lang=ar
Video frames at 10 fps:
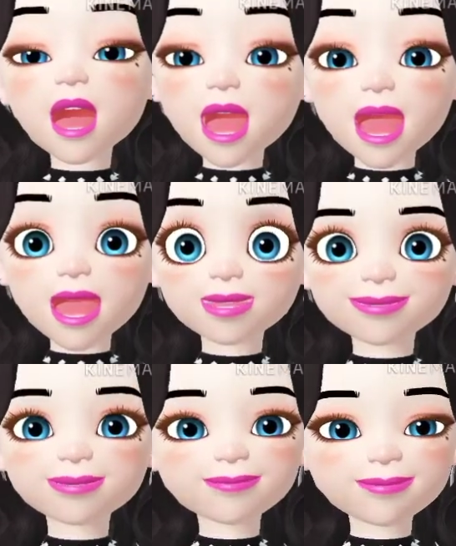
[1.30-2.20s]

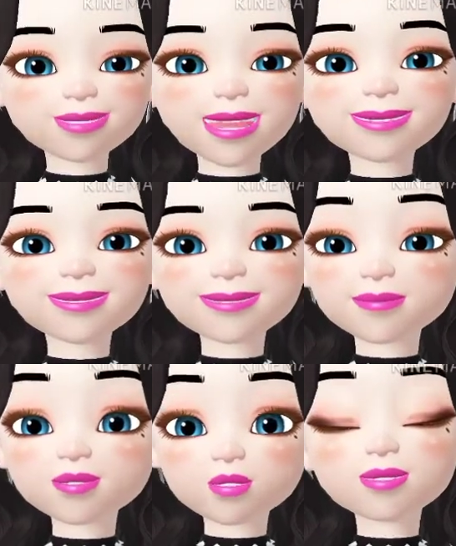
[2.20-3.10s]
أعزائي المشاهدين
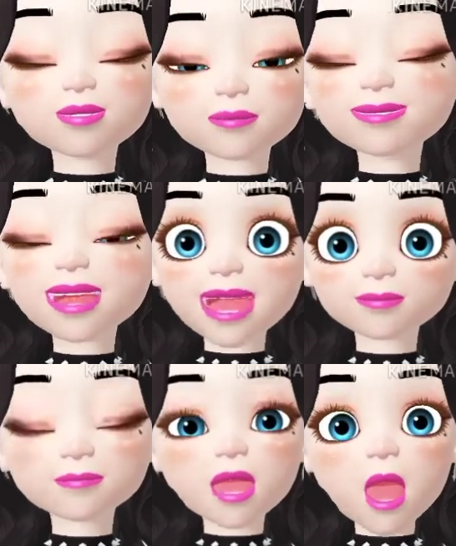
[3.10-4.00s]
في كل
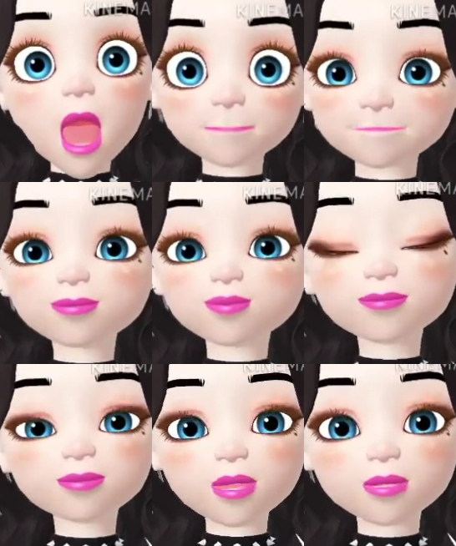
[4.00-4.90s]
مكان برحب بيكم
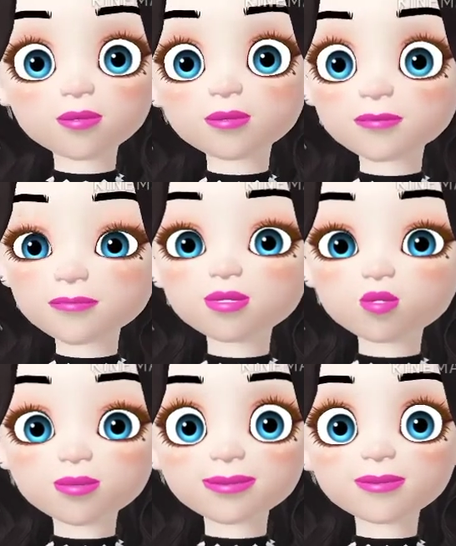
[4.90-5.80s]
النهاردة في فيديو
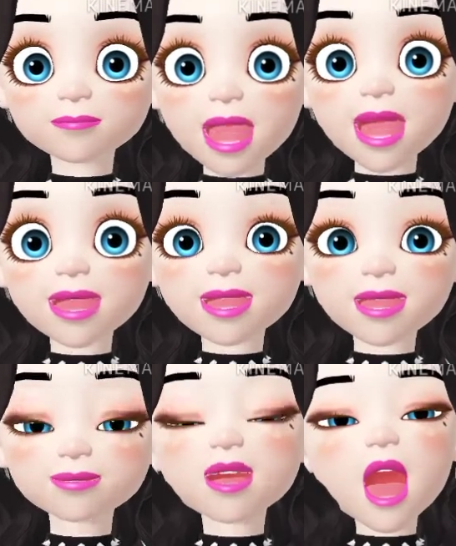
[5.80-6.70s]
جديد معايا
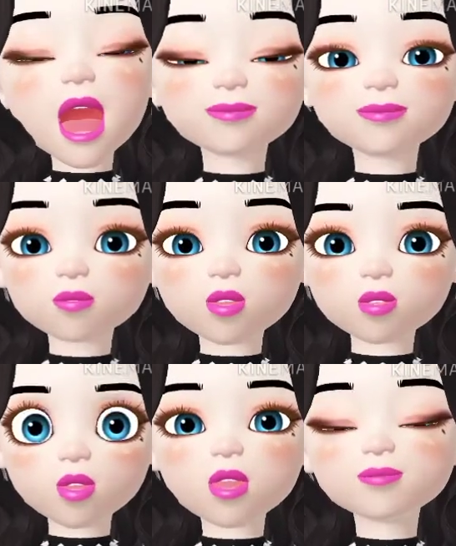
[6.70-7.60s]
عن
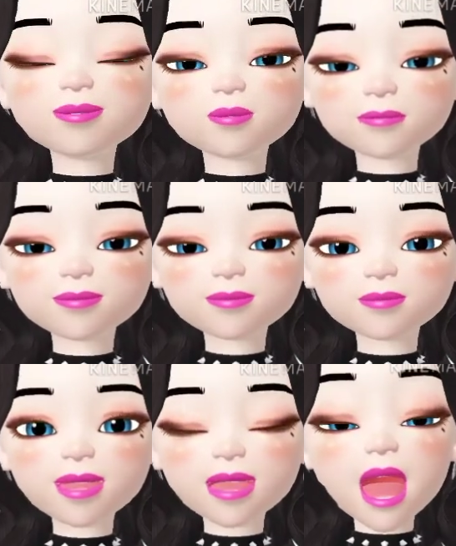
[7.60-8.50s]
توقعات الأبراج
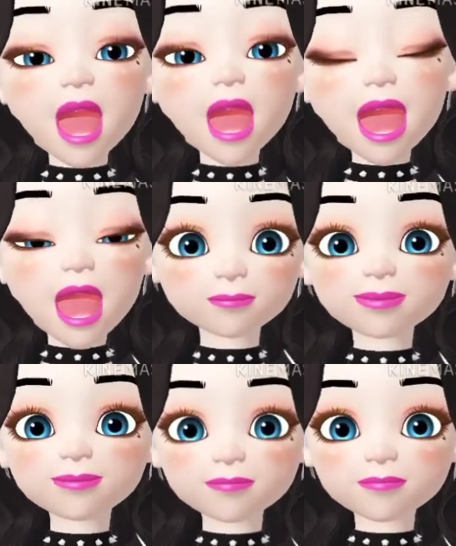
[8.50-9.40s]
أنا
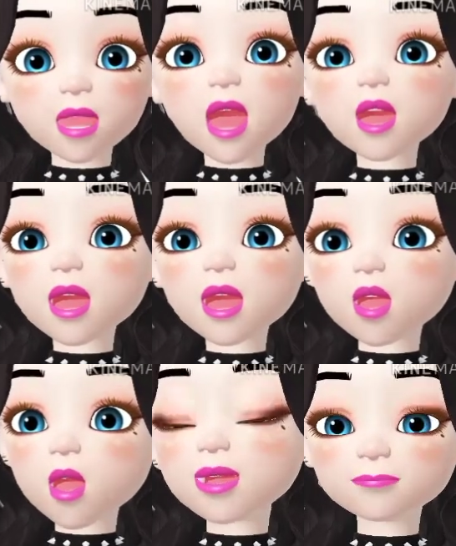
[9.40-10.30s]
مريم لو
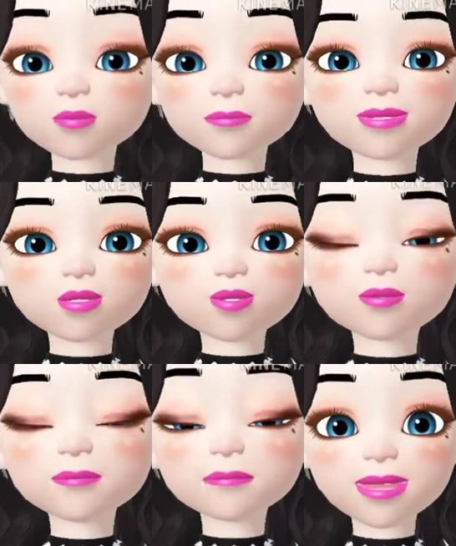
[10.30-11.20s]
عجبكم الفيديو
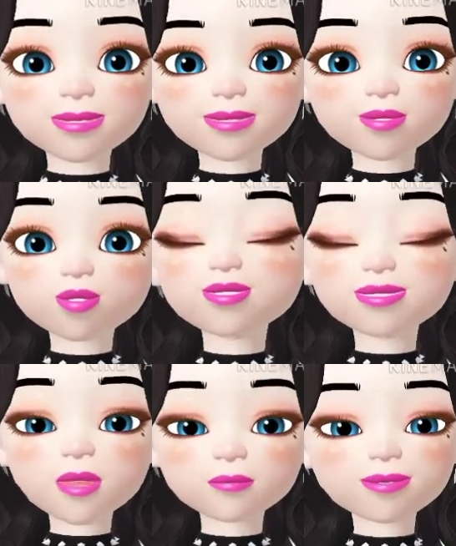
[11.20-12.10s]
ما تنسوش
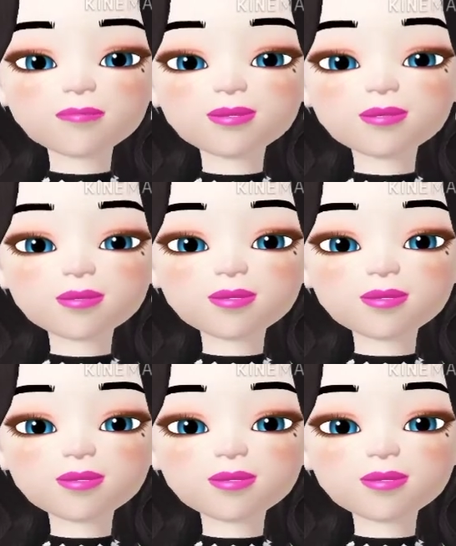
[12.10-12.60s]
تدعموني في القناة